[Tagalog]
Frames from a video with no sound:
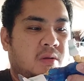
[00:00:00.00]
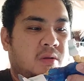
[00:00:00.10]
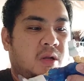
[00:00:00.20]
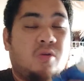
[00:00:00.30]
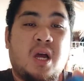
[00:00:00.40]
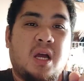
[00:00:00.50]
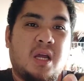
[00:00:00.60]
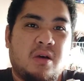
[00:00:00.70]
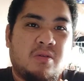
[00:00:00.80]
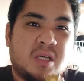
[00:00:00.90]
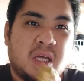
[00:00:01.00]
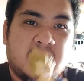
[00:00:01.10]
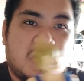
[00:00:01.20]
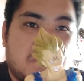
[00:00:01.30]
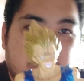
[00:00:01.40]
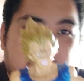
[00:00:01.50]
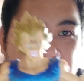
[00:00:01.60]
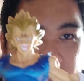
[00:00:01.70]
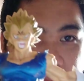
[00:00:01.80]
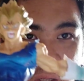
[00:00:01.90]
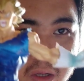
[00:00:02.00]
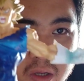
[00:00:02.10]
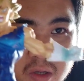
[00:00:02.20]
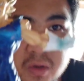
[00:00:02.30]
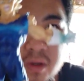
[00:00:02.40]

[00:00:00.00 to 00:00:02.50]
nakulangan ako sa kanya kung